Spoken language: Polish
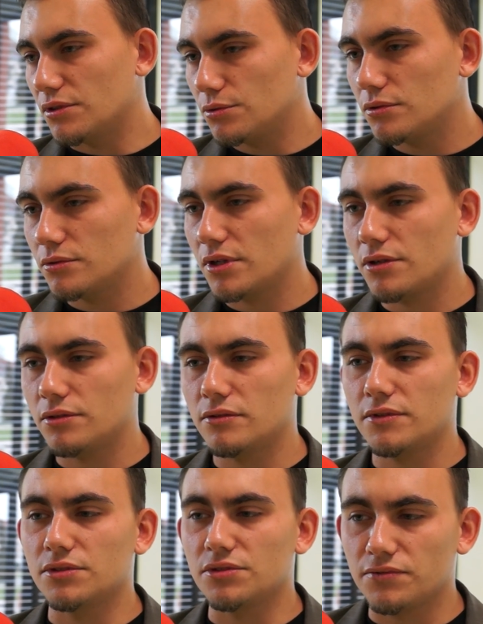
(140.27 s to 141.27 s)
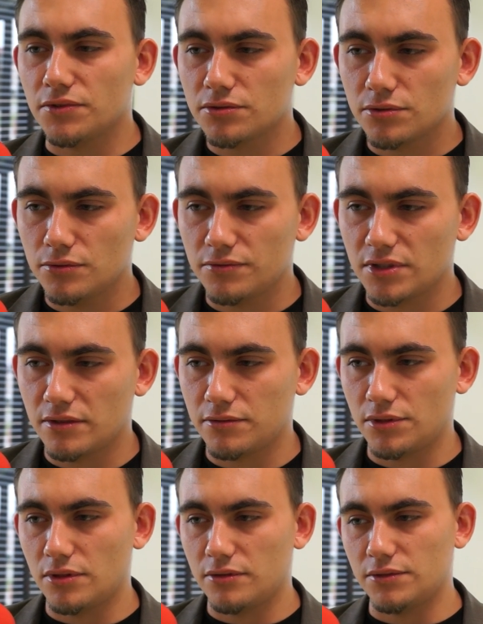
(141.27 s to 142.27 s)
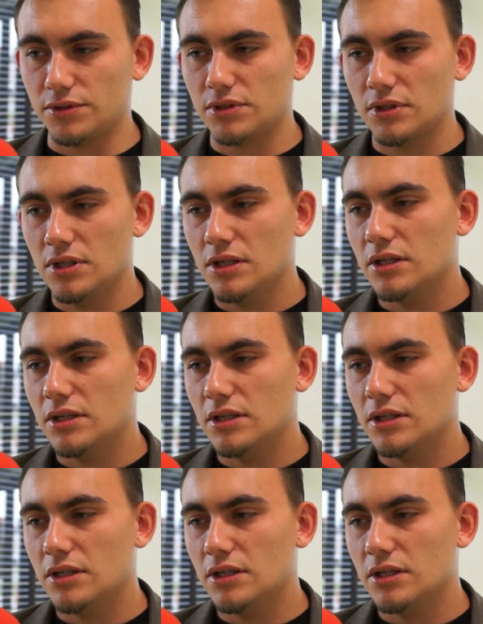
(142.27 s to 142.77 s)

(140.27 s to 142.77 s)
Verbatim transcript: Ruchu Narodowego, Związków Zawodowych,